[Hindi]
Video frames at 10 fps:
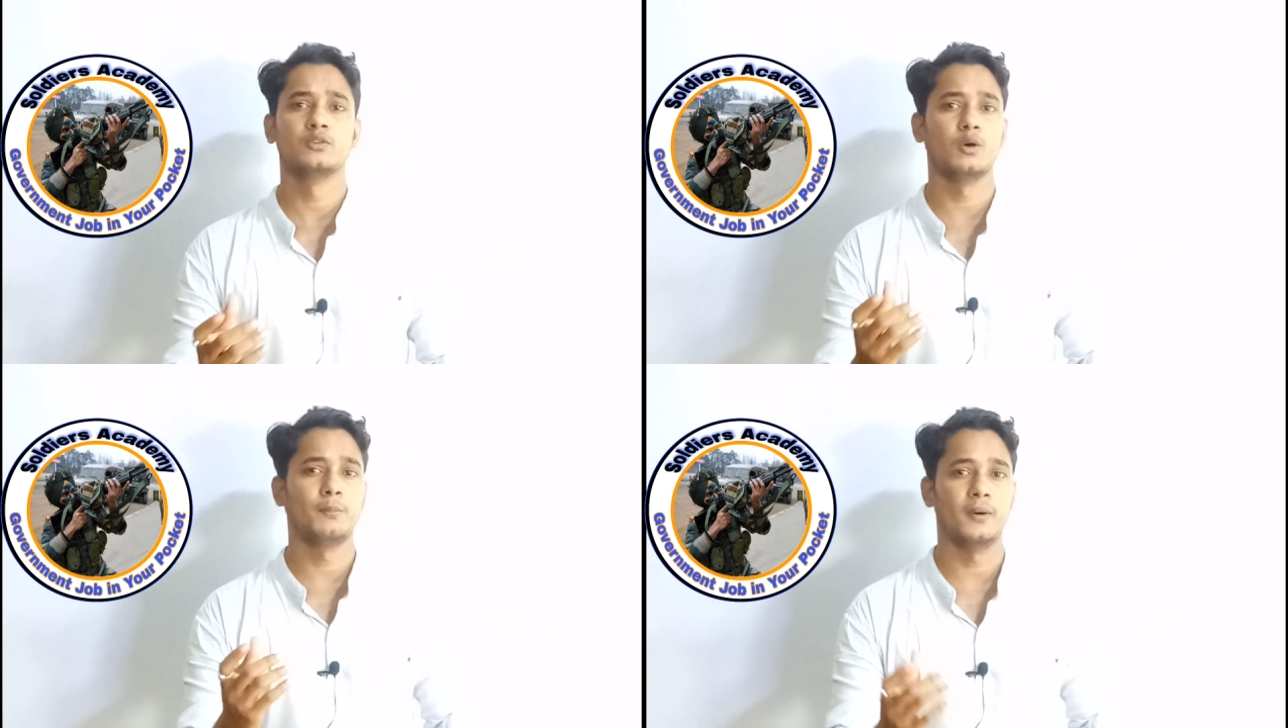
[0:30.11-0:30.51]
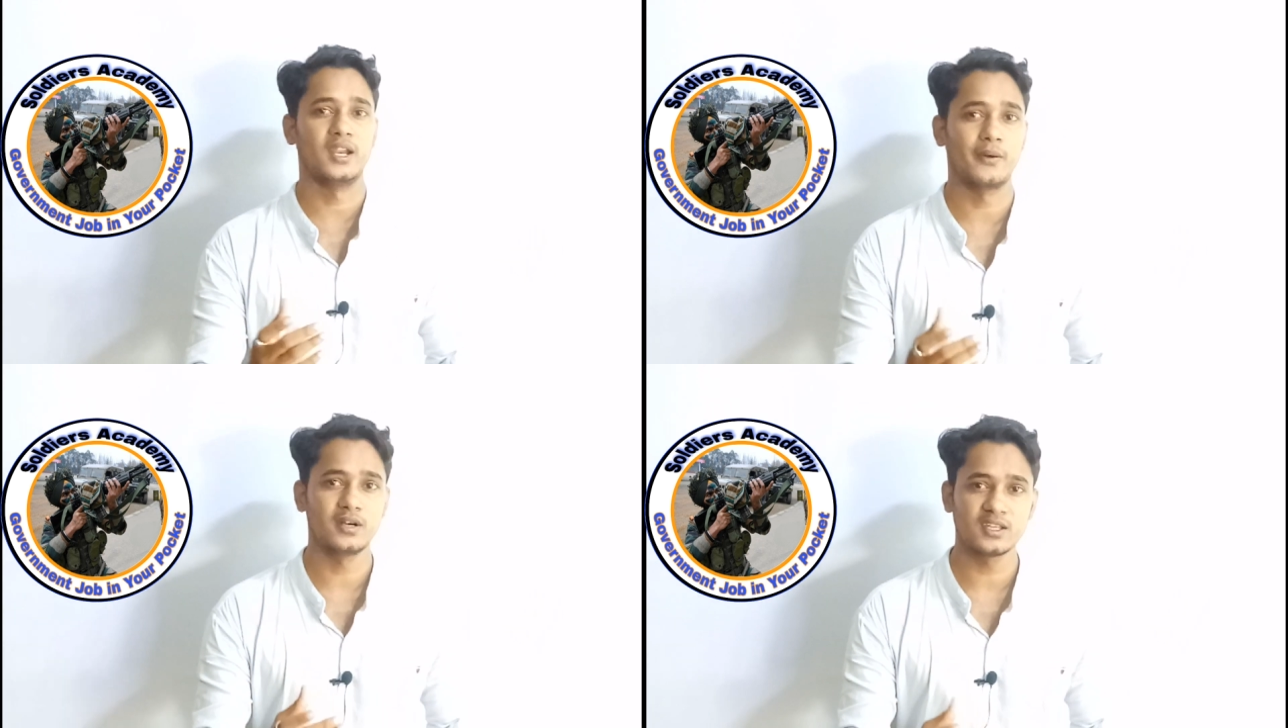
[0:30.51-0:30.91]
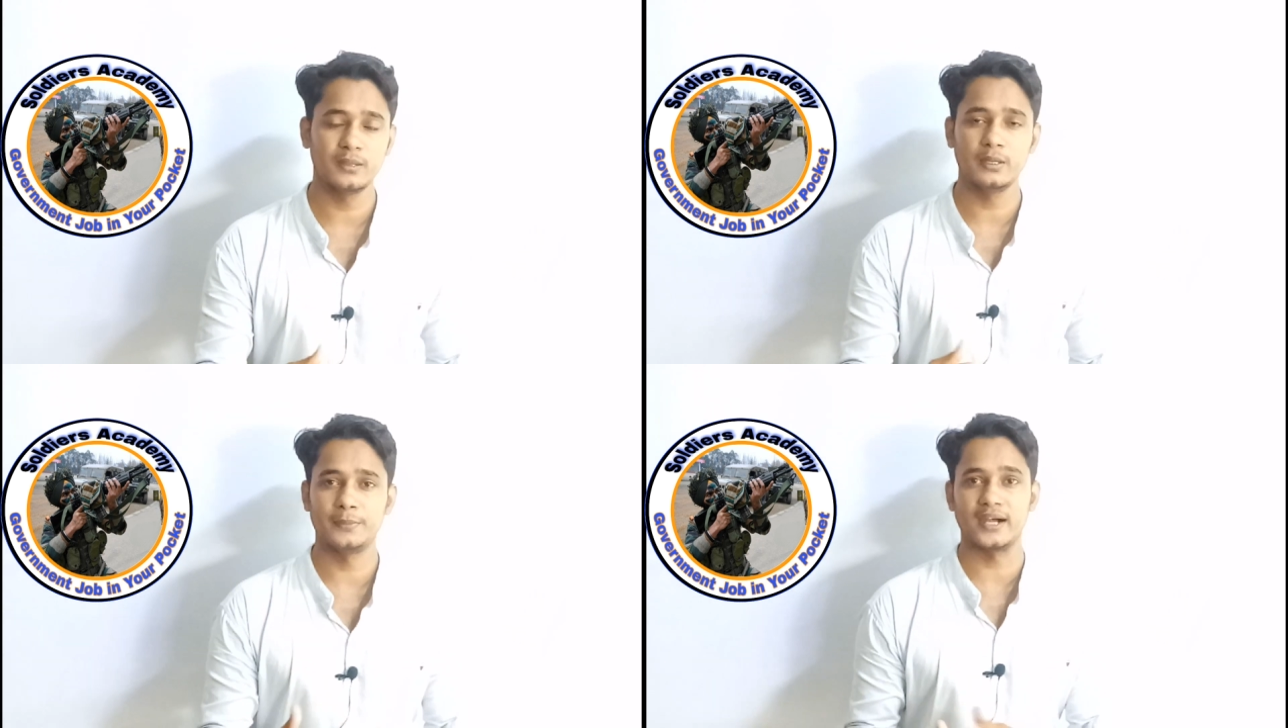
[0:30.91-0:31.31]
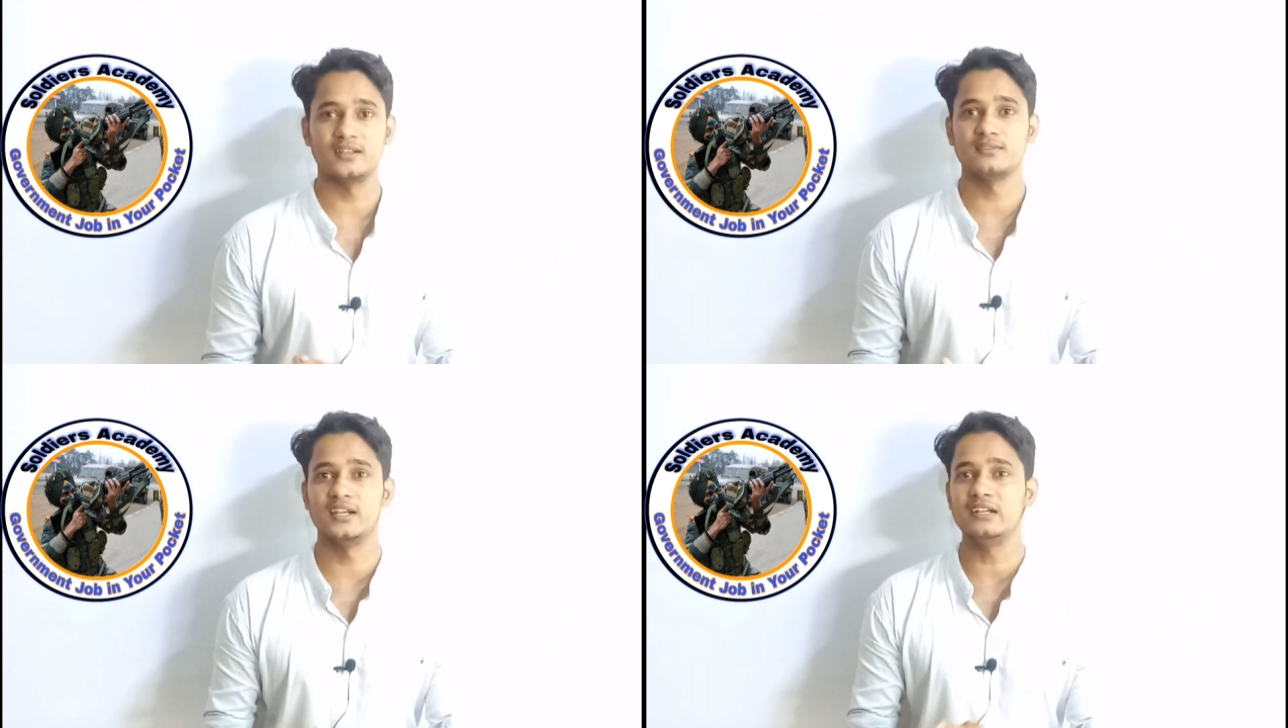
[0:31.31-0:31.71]
तो पर्यावरण की भी
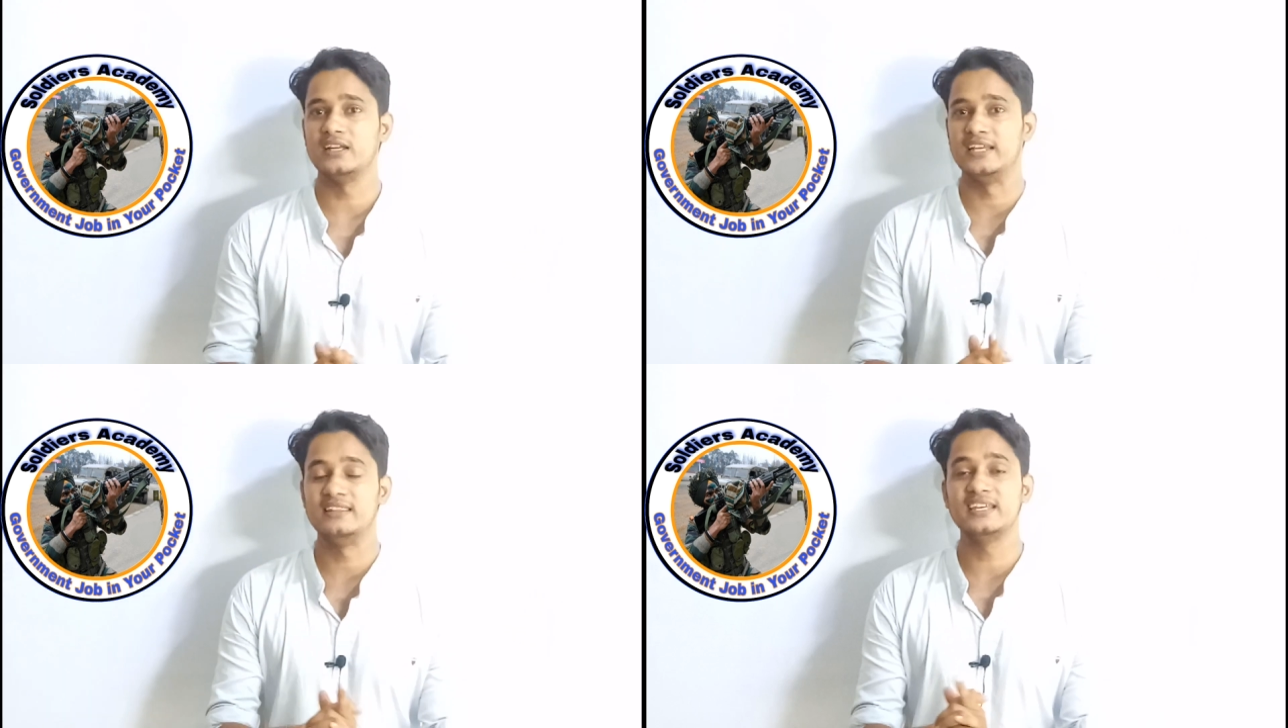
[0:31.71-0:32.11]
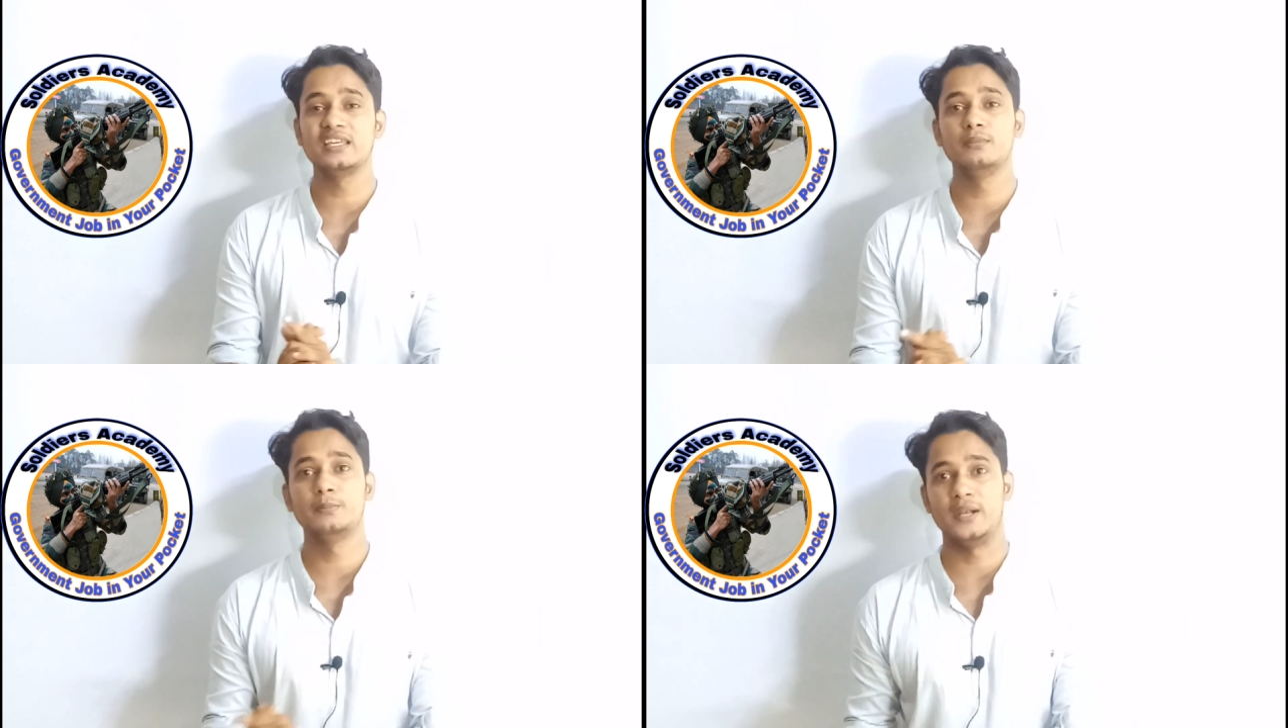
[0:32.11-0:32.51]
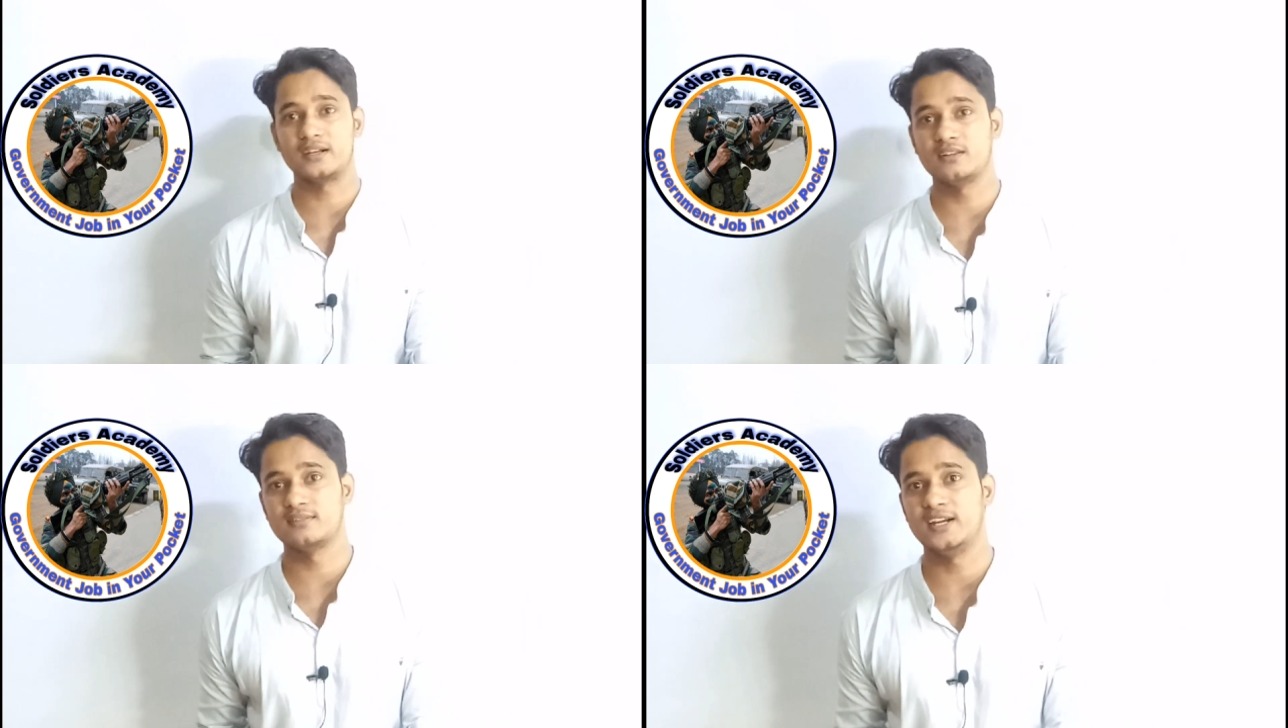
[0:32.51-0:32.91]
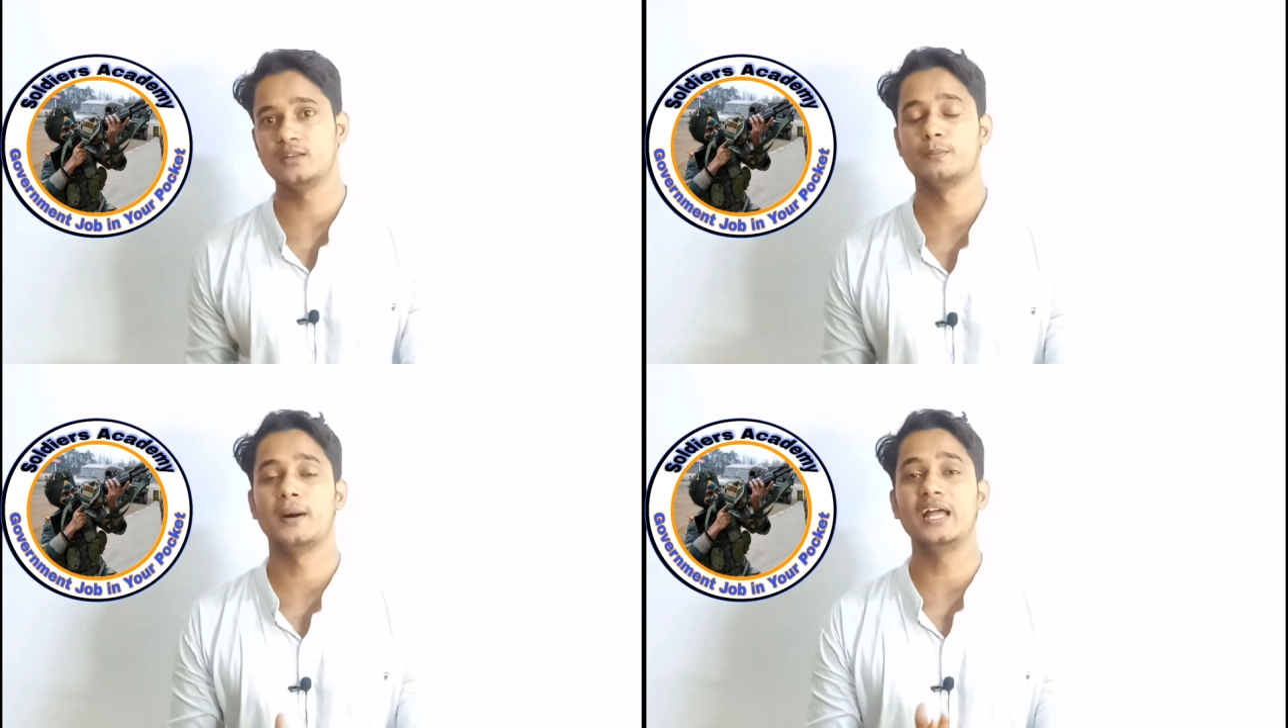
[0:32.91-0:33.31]
प्रैक्टिस सेट हिंदी की भी प्रैक्टिस
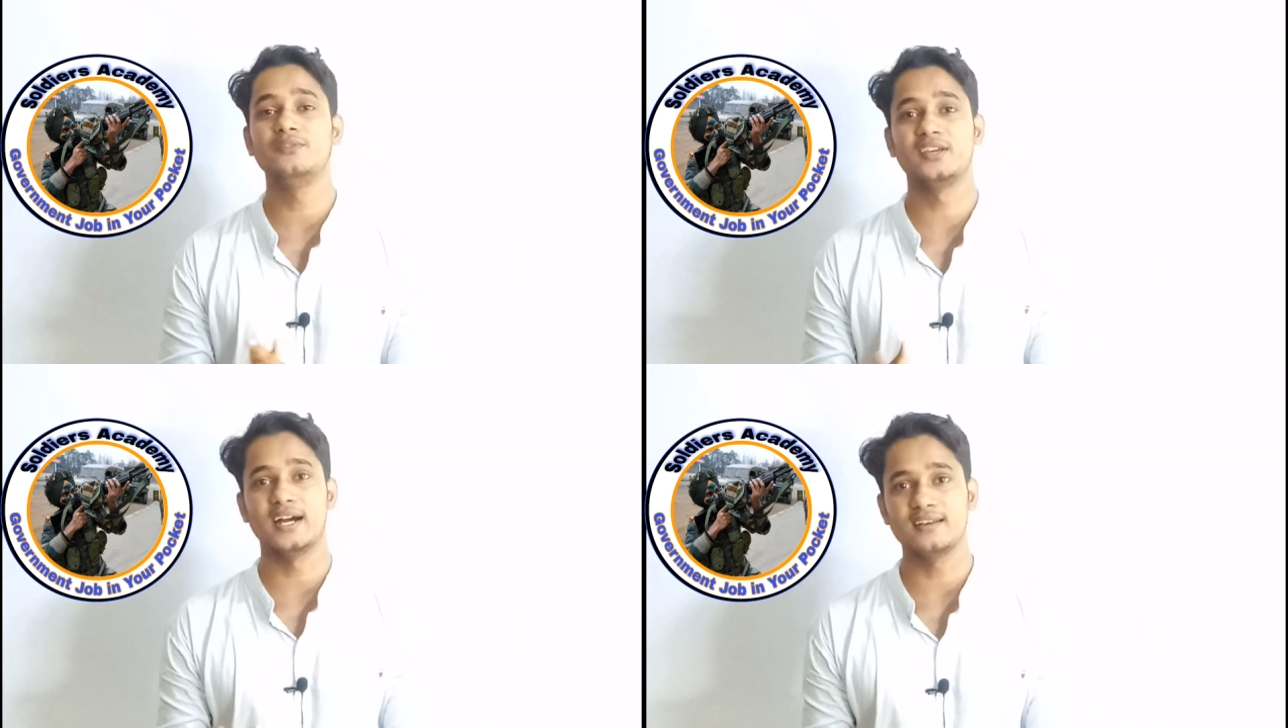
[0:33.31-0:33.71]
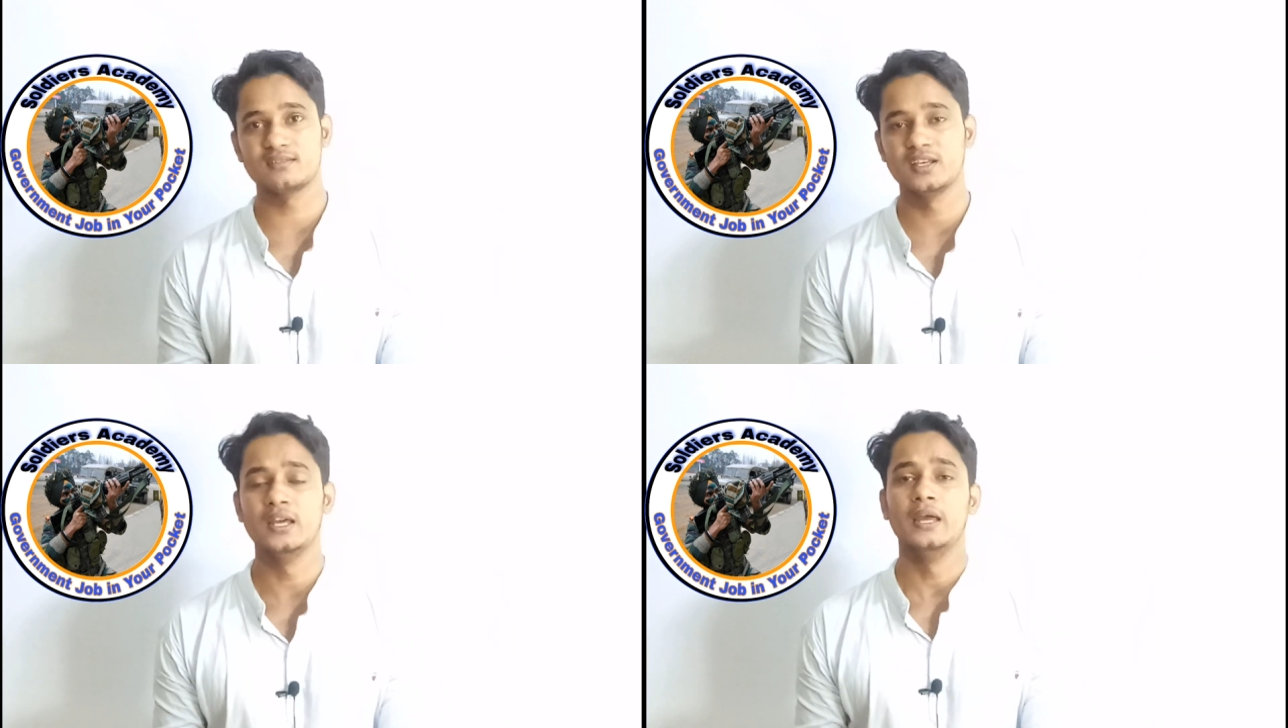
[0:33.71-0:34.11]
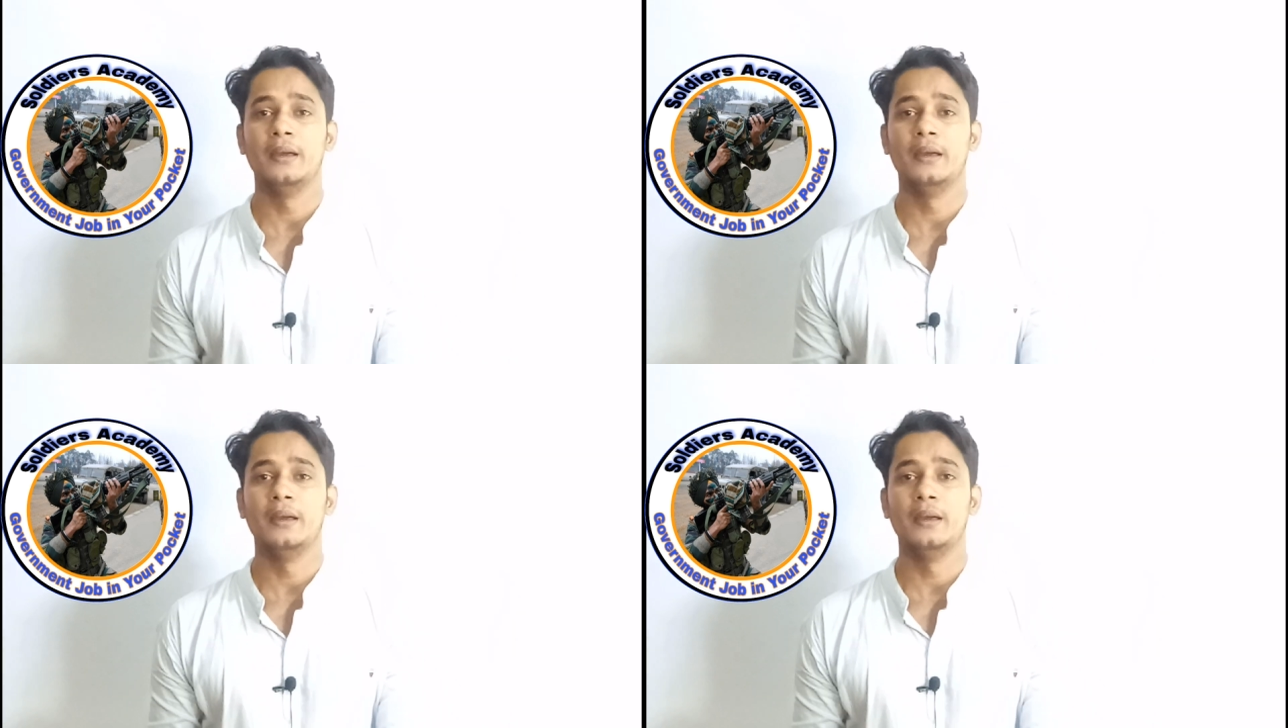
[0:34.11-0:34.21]
सेट बाल विकास